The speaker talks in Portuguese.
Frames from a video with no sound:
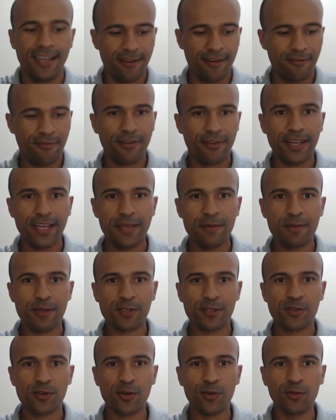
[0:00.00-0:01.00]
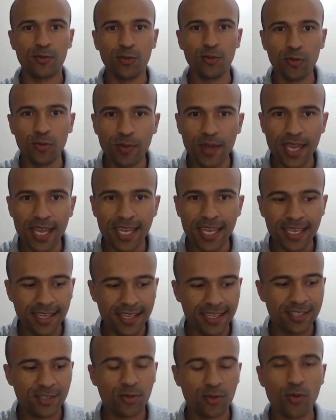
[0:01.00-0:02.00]
Fala aí pessoal, tudo
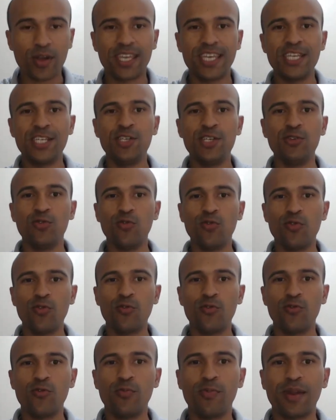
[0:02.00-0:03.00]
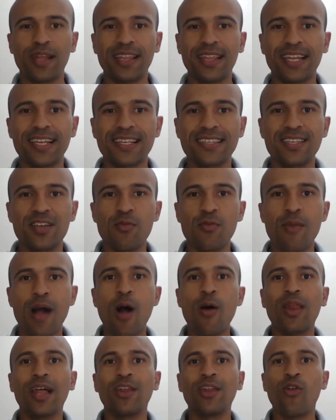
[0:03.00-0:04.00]
bem? Estou aqui de novo para trazer uma
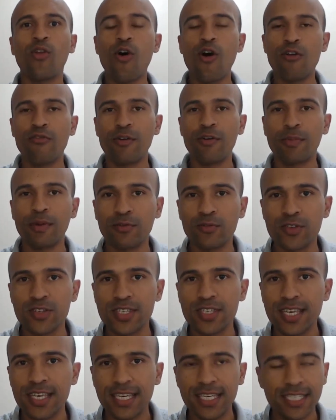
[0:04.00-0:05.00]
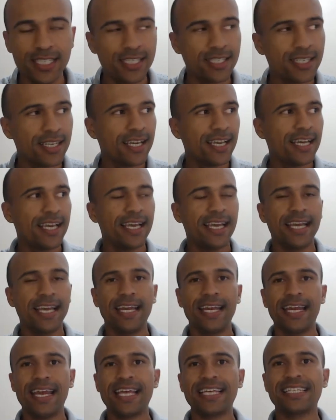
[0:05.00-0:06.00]
aula nova para vocês.
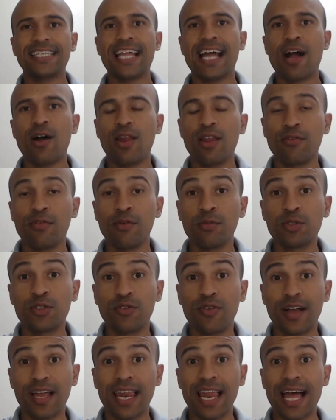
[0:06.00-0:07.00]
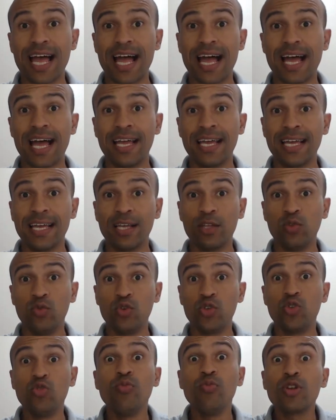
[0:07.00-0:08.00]
É, nesta aula vamos falar
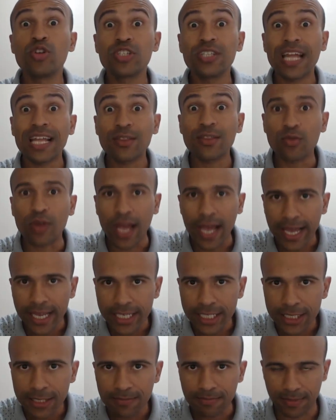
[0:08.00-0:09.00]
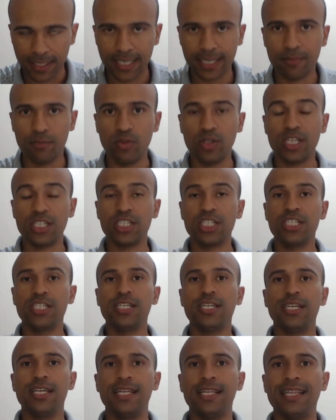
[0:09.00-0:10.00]
dos números naturais. Né? Muita
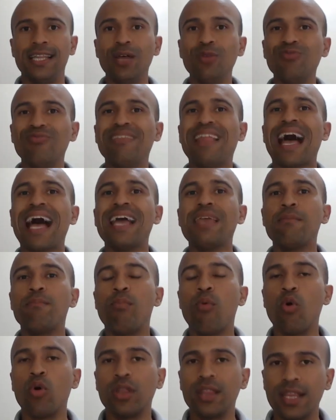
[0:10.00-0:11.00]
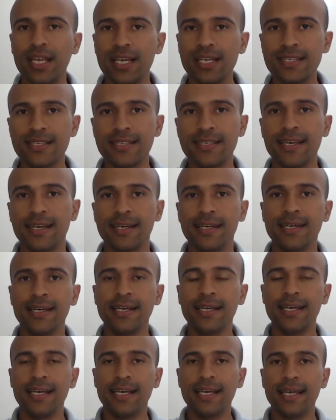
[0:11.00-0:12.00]
gente não dá importância
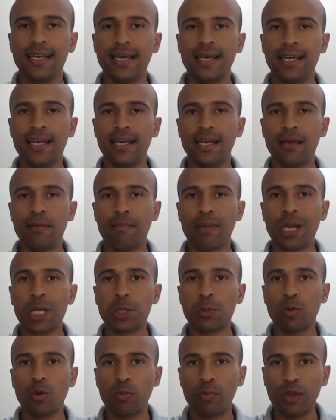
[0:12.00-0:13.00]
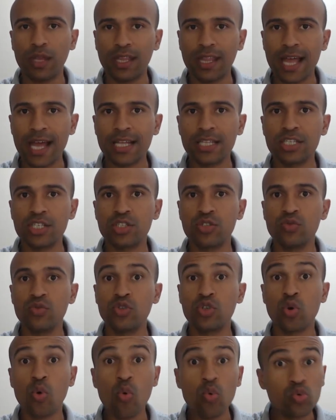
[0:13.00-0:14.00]
é, para as propriedades
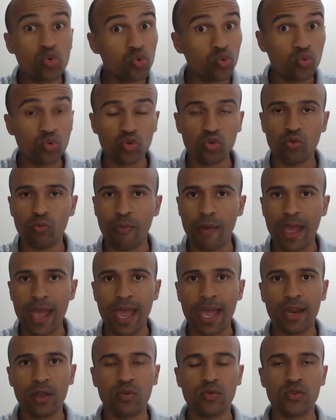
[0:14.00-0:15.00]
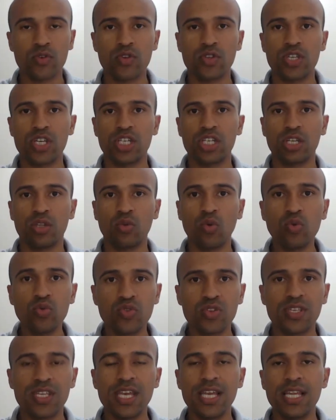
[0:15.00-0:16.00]
dos conjuntos numéricos, ou seja,
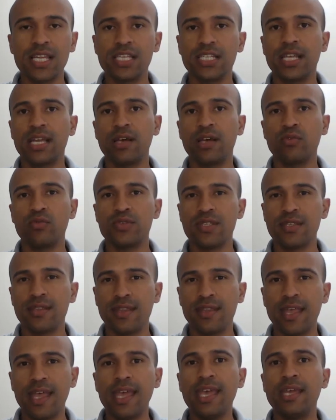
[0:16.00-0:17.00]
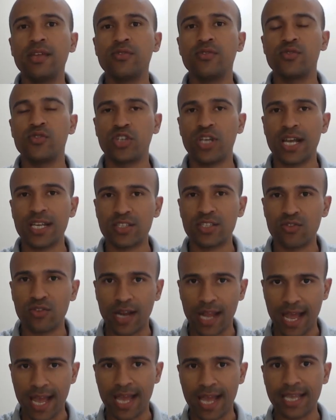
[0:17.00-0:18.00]
todos eles, né? os inteiros, os
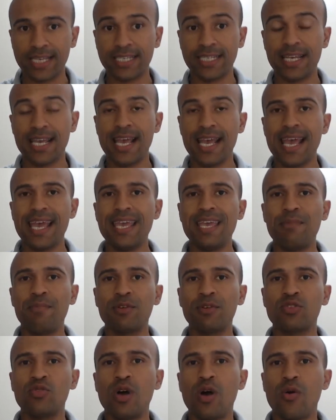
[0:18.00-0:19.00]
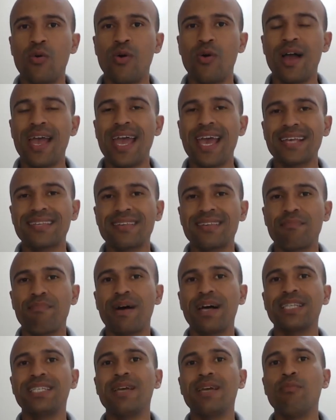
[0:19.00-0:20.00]
racionais. E pessoal, essa
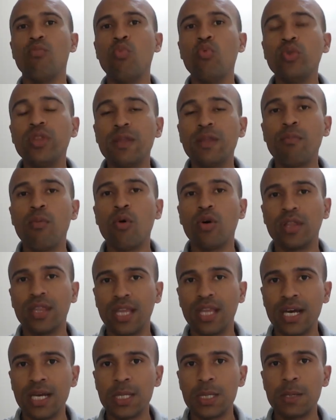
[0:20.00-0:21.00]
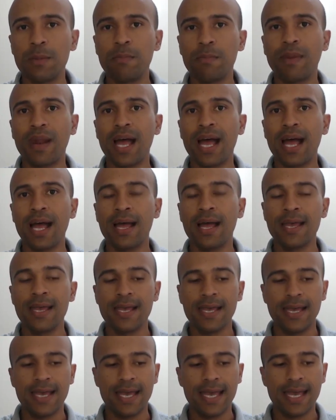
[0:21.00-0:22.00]
parte é muito importante para
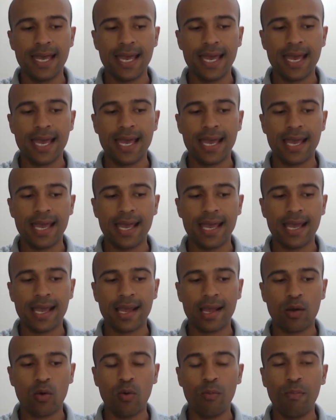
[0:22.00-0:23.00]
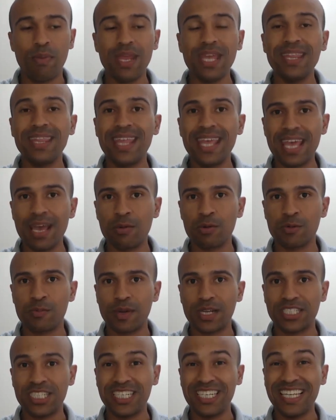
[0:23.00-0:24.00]
é, compreendermos,
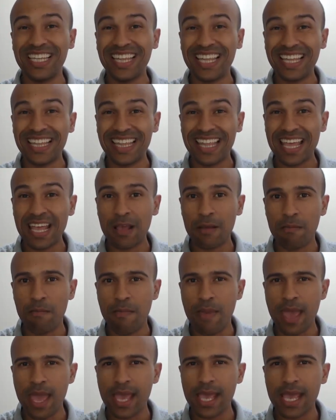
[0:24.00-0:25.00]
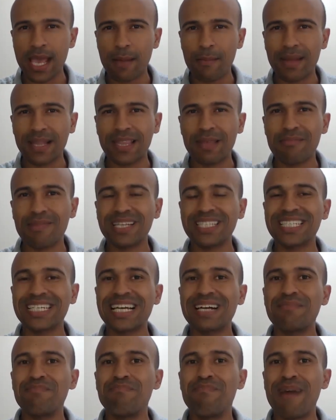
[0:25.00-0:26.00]
para a gente entender bem a
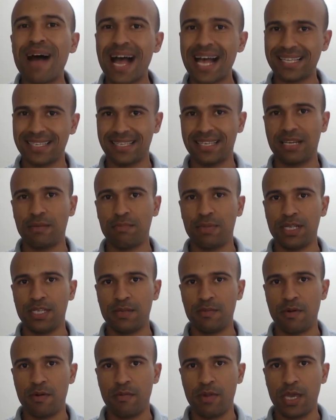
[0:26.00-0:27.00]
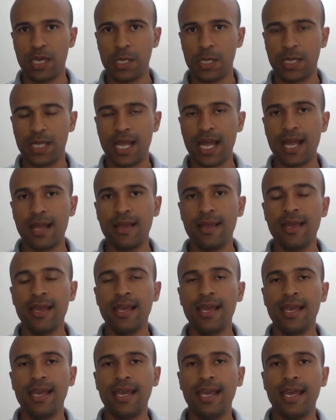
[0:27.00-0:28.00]
matemática básica, principalmente, tá?
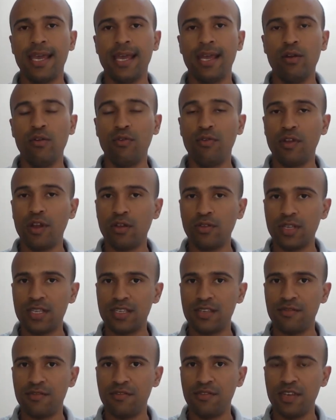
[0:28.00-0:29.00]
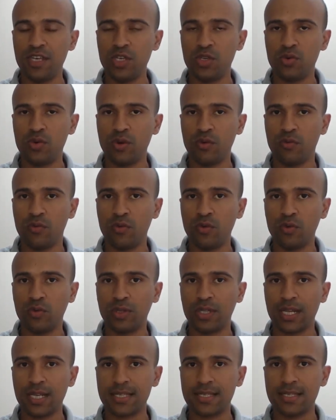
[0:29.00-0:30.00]
É, no final desse vídeo eu
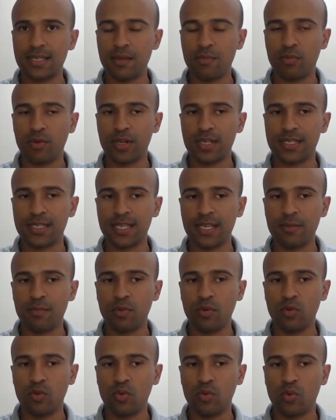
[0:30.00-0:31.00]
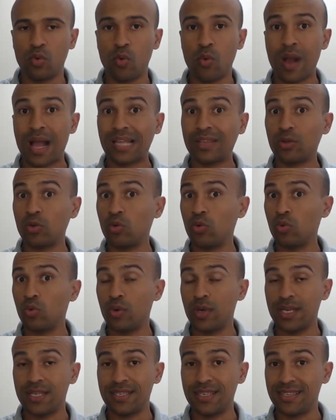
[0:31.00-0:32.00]
vou trazer, por exemplo,
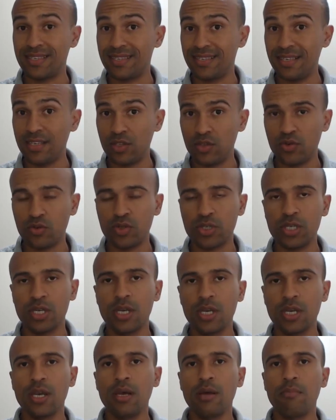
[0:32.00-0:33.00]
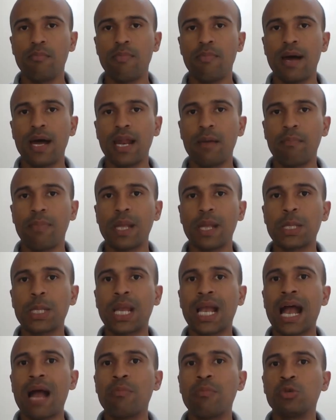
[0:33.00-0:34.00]
quatro exercícios para
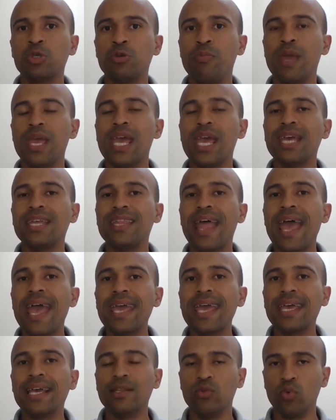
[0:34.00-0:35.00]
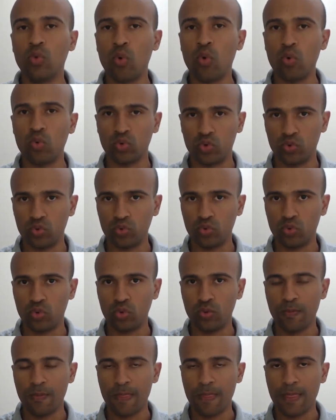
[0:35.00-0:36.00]
praticarmos bem a ideia do
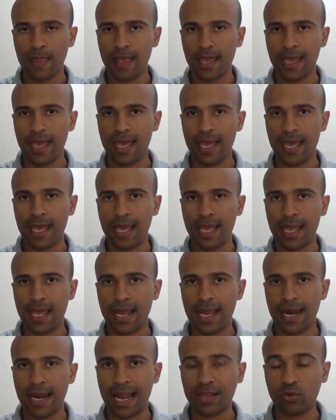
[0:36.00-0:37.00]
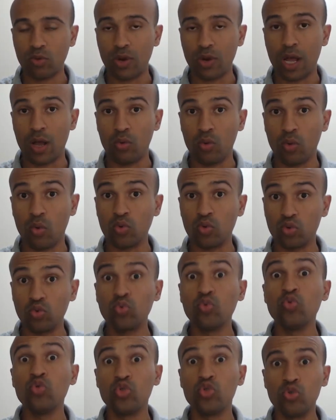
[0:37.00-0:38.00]
conjunto é, natural, do
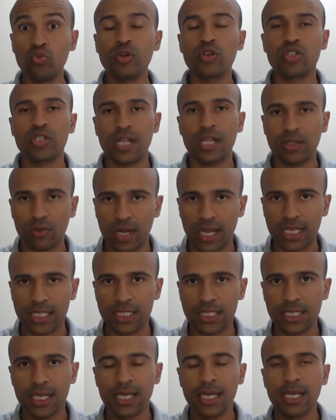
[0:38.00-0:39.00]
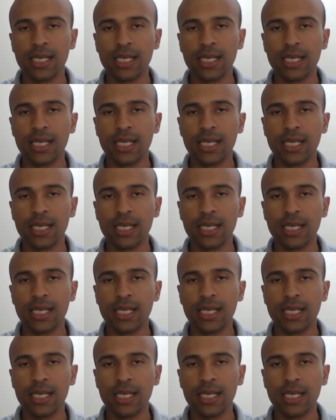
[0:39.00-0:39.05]
conjunto dos números naturais.